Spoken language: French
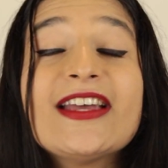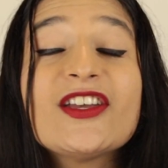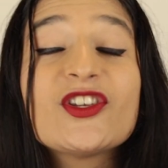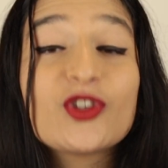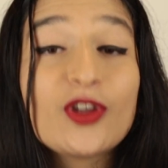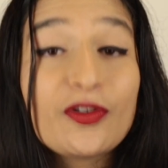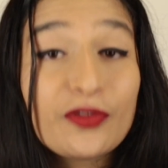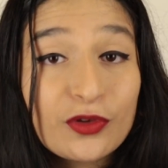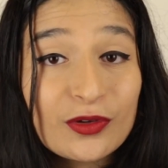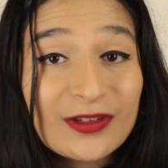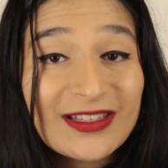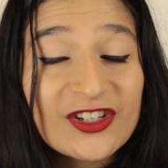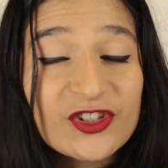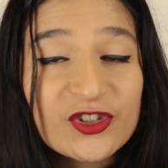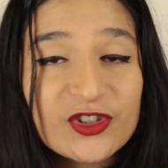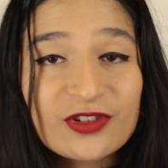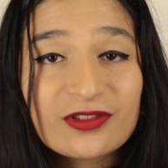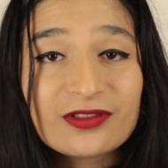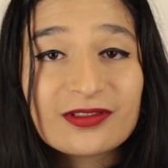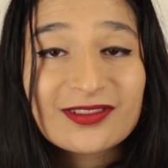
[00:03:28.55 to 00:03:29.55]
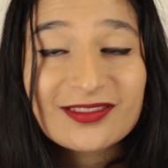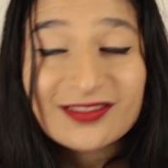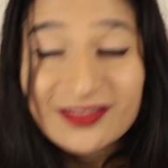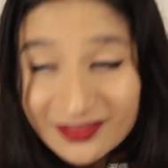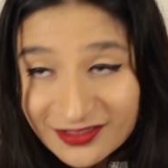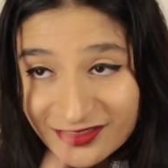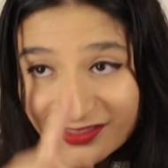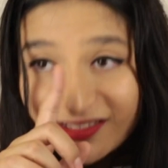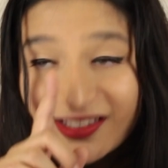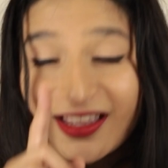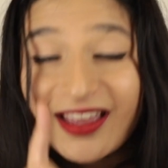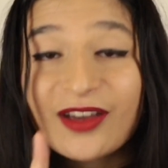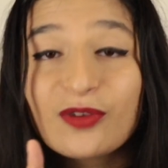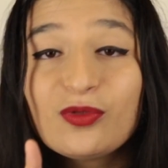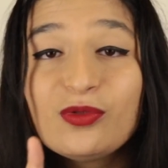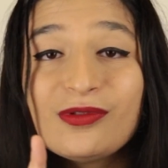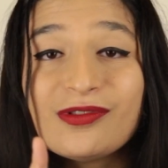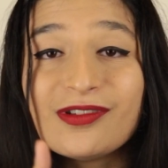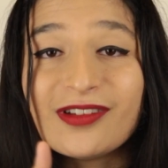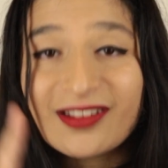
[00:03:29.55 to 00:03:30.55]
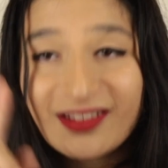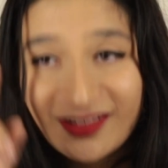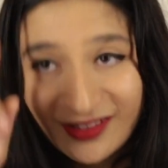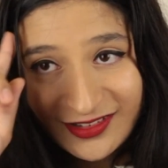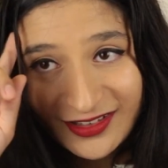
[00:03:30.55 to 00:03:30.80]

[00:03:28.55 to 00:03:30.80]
Sauf que des gens très cool